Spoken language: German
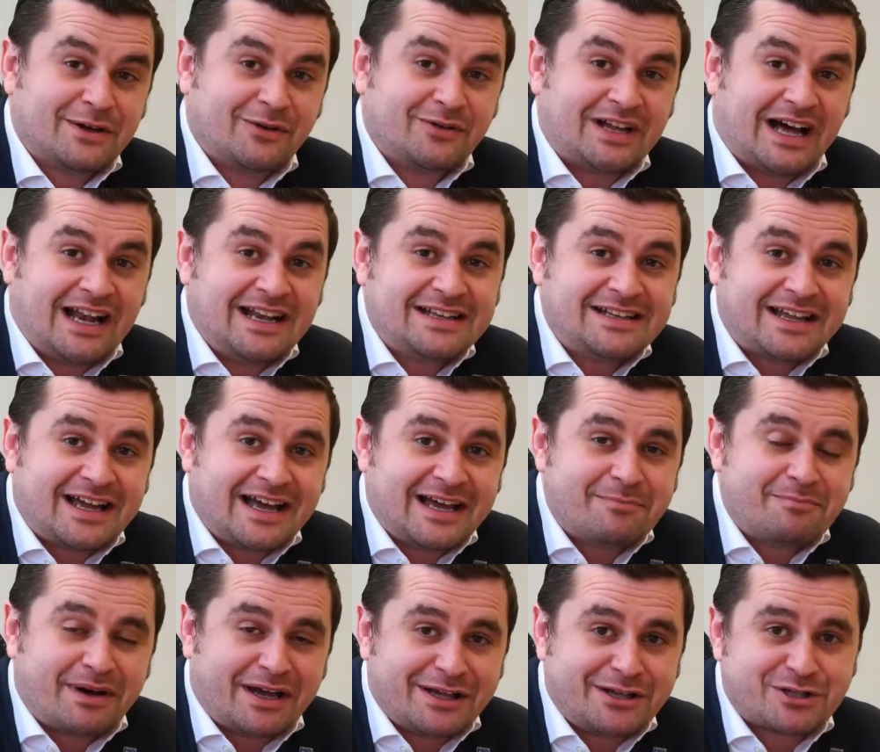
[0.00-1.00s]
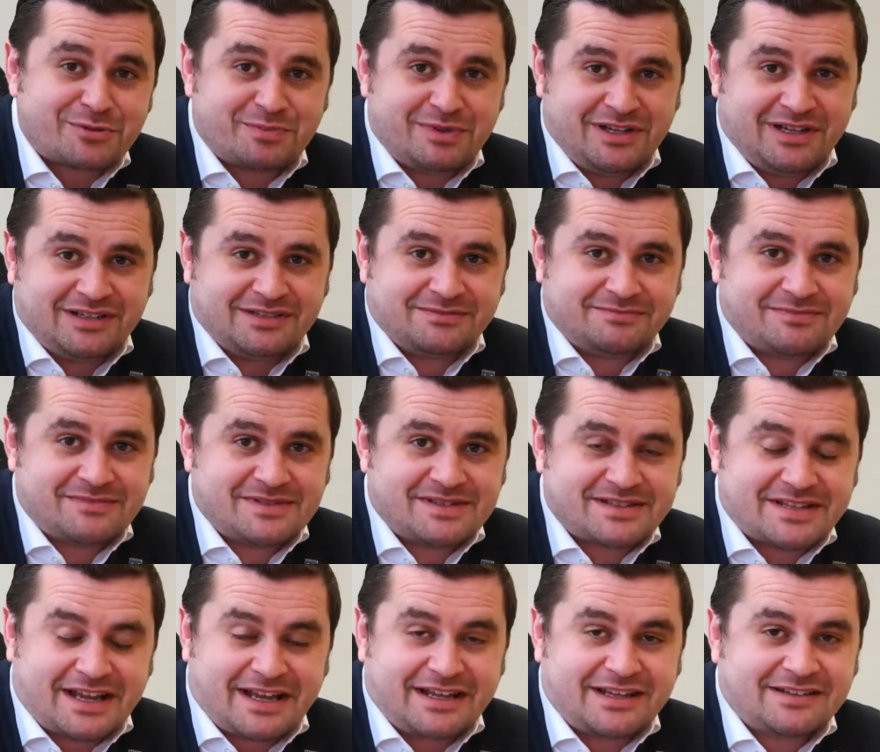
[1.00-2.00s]
Und alle drei Beispiele
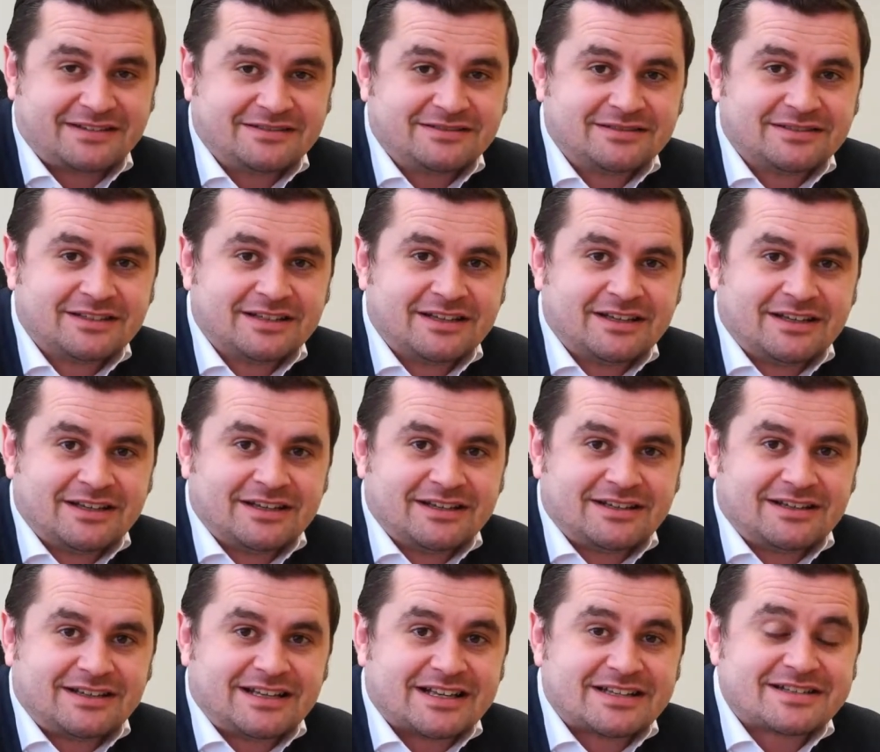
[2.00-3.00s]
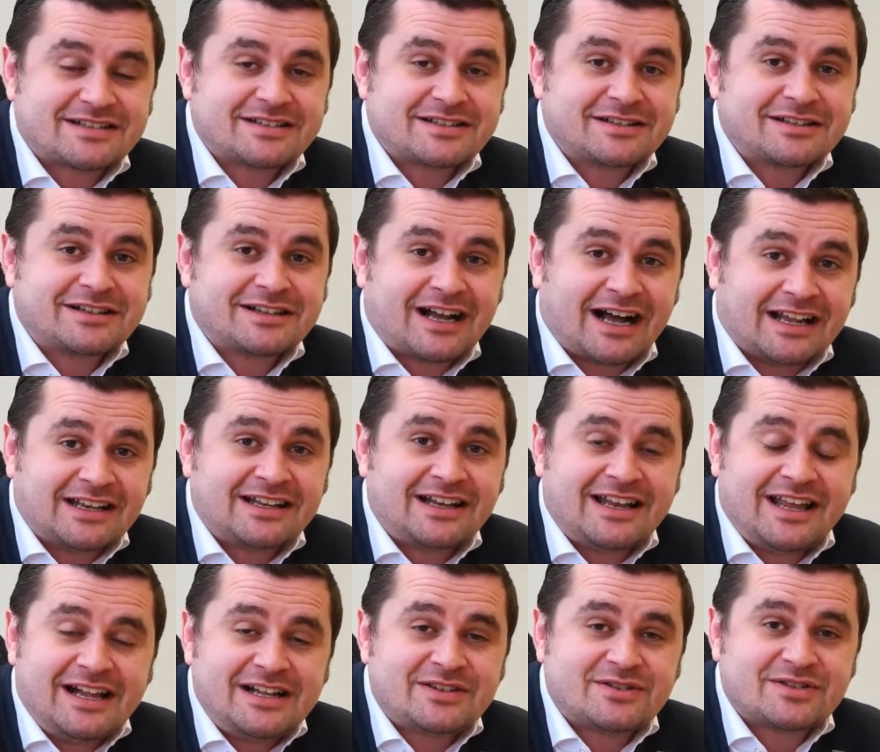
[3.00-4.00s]
zeigen, dass
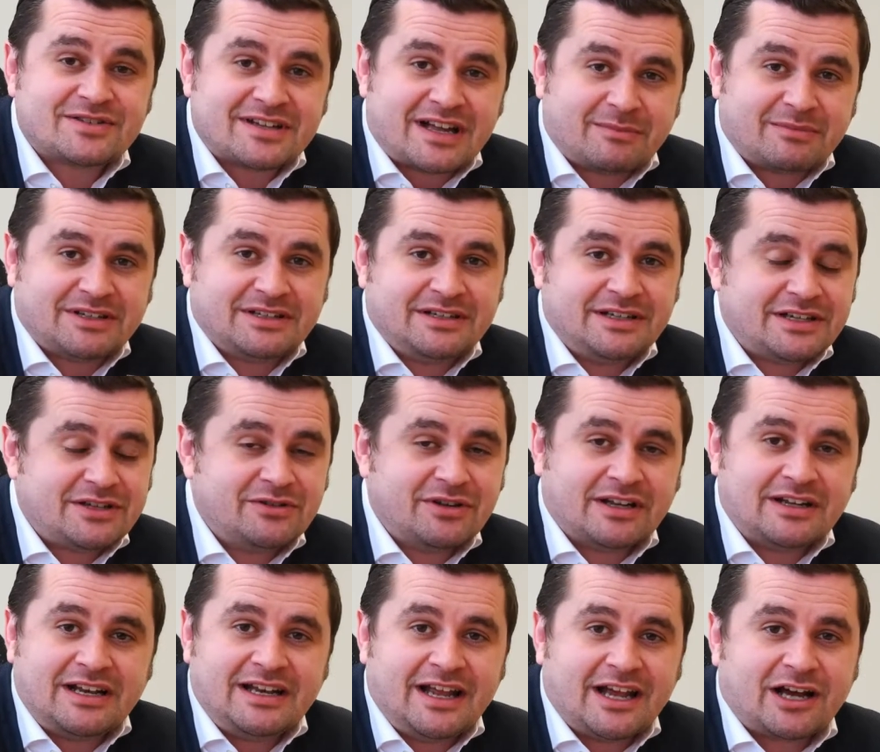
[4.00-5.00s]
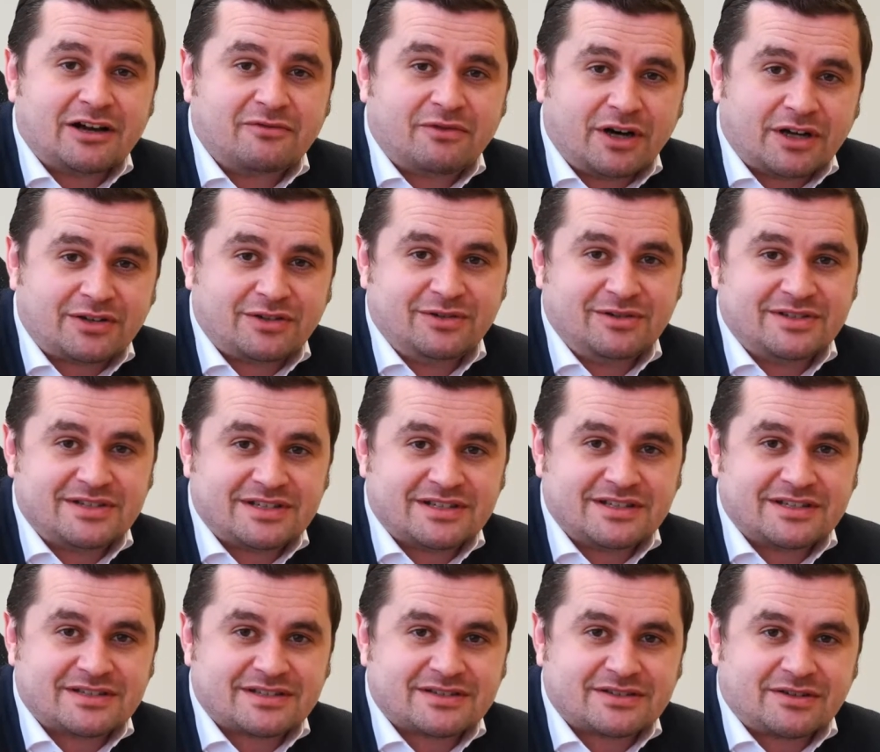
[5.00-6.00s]
Kandel hält zusammen nicht nur eine leere Worthülse
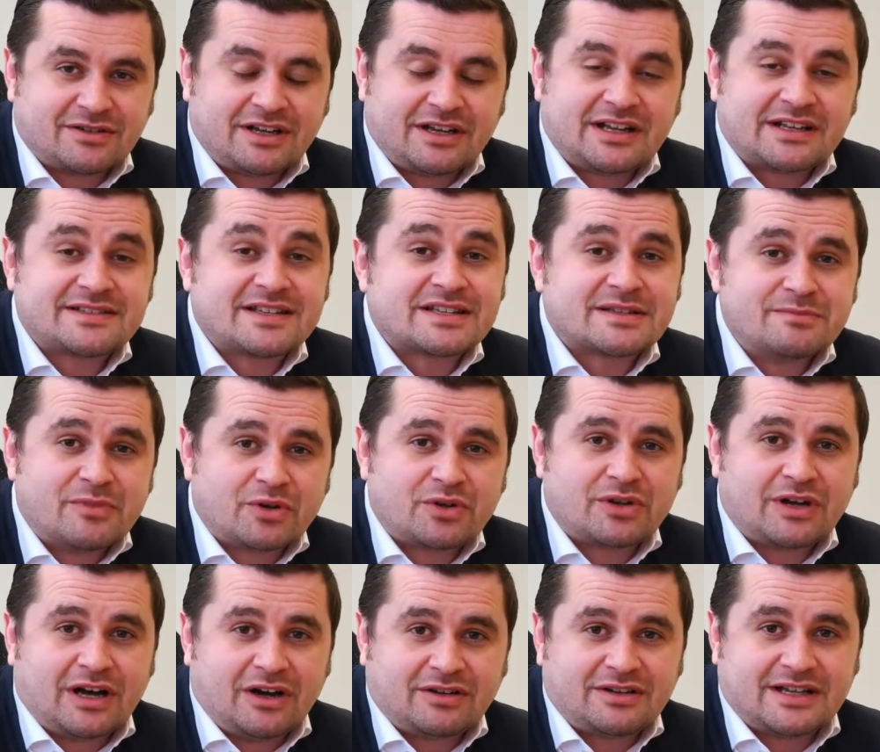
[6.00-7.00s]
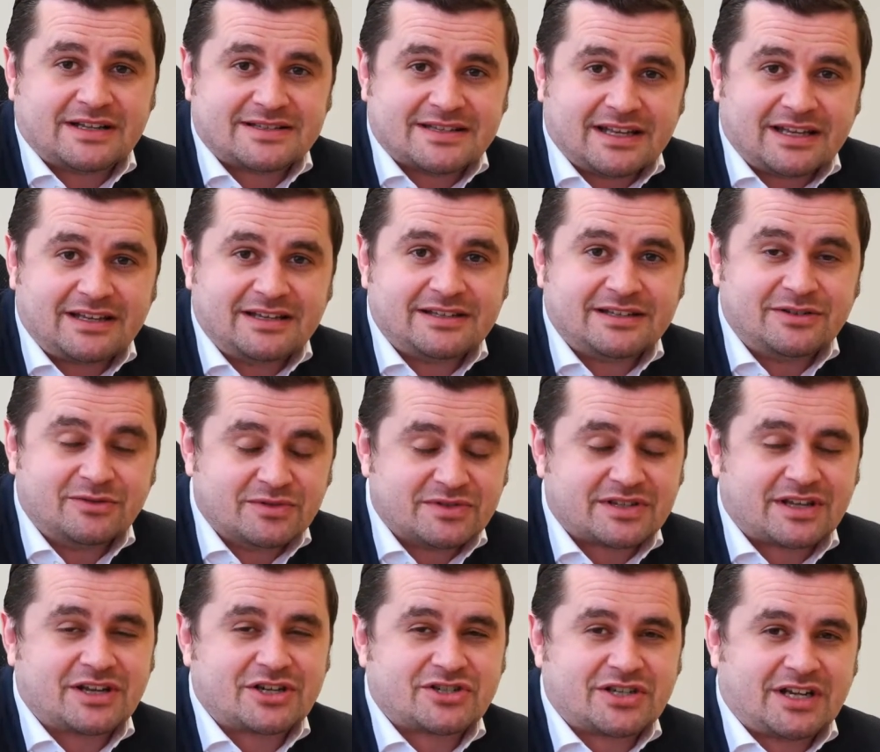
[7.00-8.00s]
ist, sondern dass das Motto auch tatsächlich in
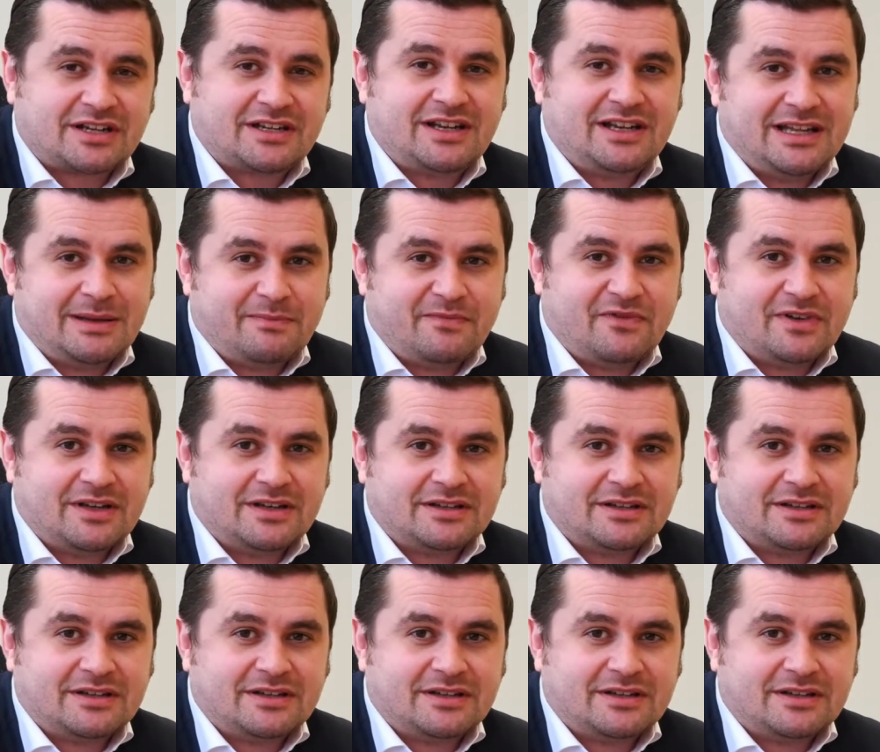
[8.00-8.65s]
unserer Stadt gelebt